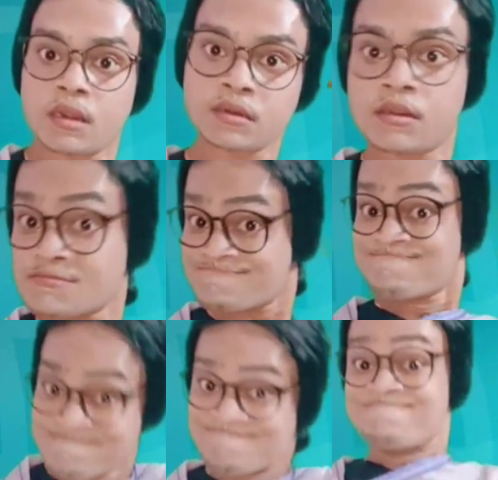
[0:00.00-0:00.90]
খাট
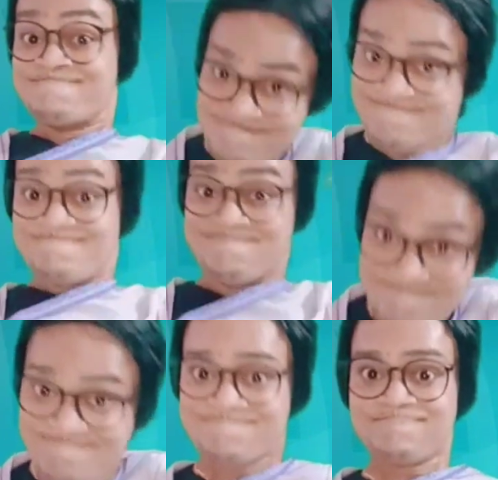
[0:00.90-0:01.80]
ডান্ডা মারলো
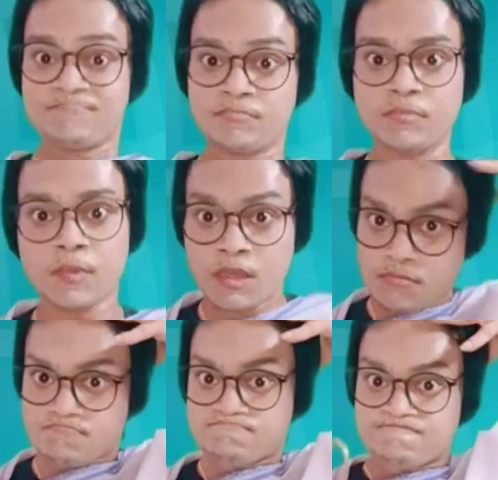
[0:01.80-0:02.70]

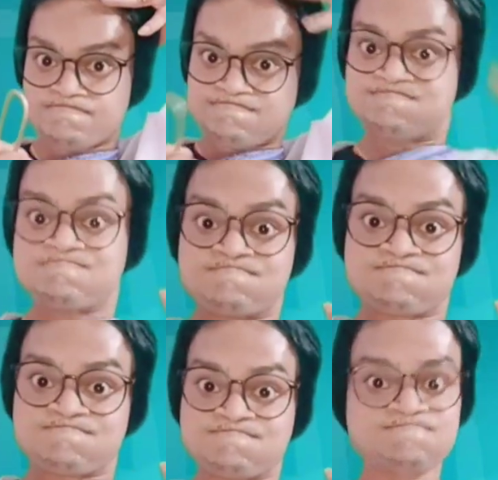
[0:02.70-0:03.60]
ব্রেনটা
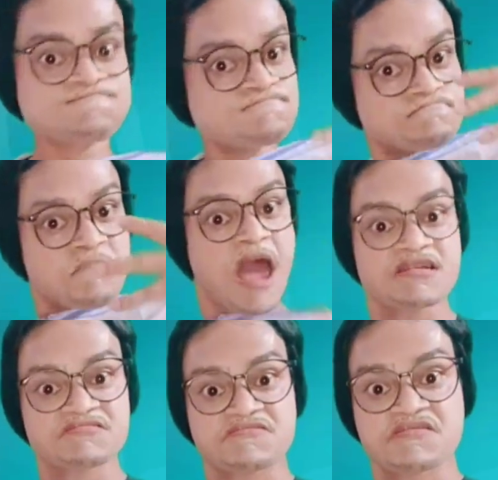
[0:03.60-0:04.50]
ওয়াস্ট হয়ে
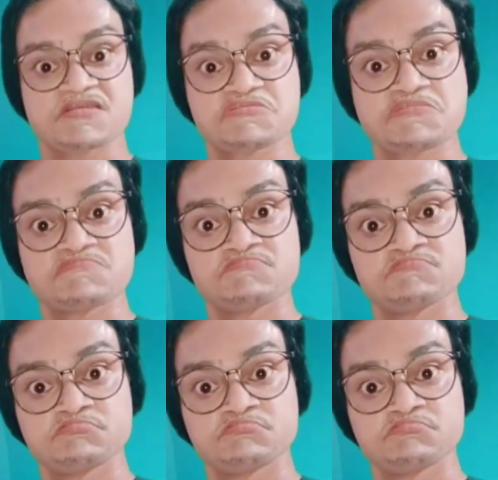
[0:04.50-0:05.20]
যেত ম্যাস্ট হয়ে যেত